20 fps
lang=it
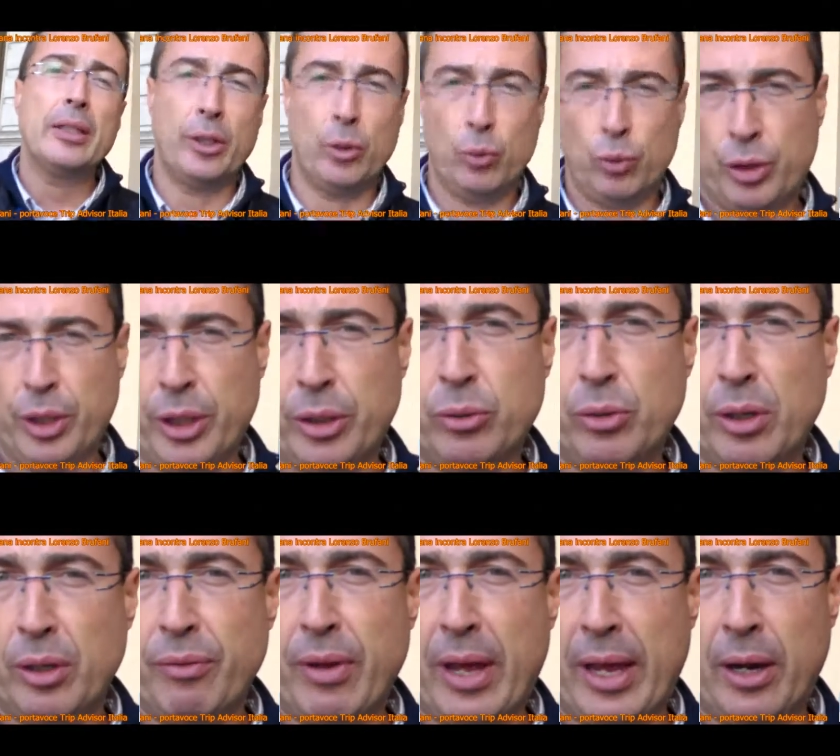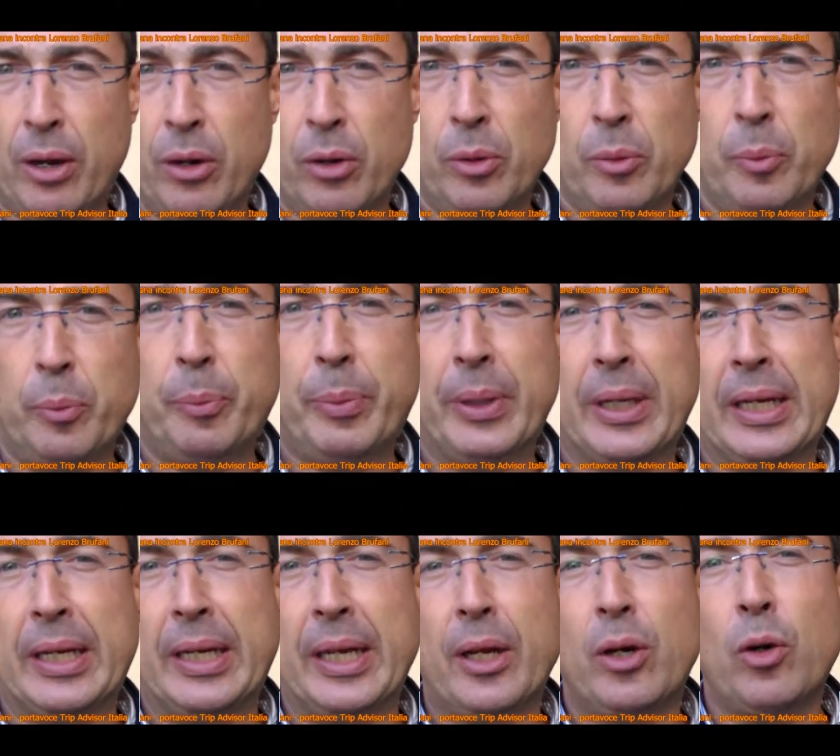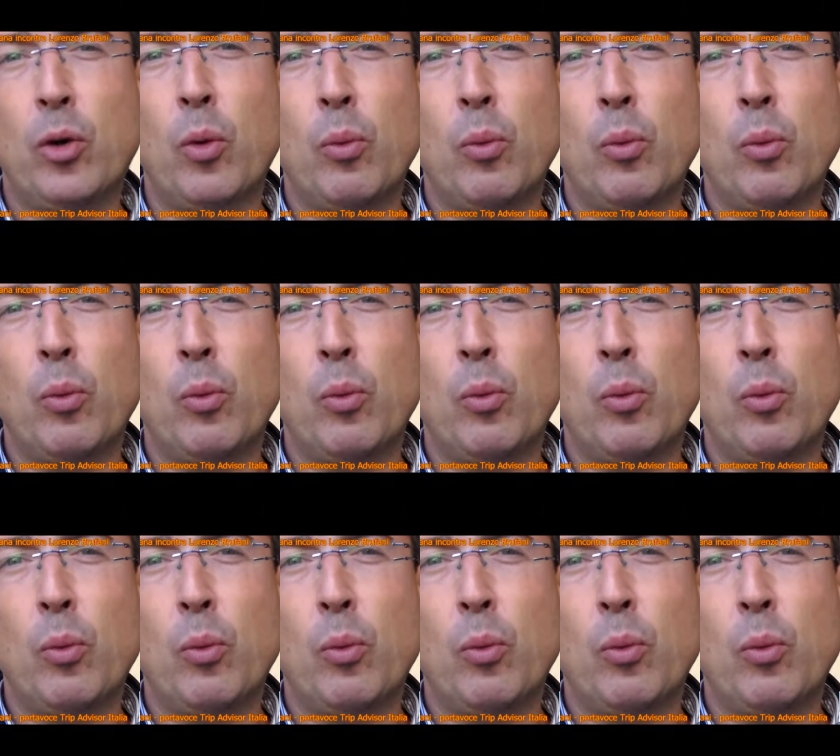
di un certo livello, perché sì.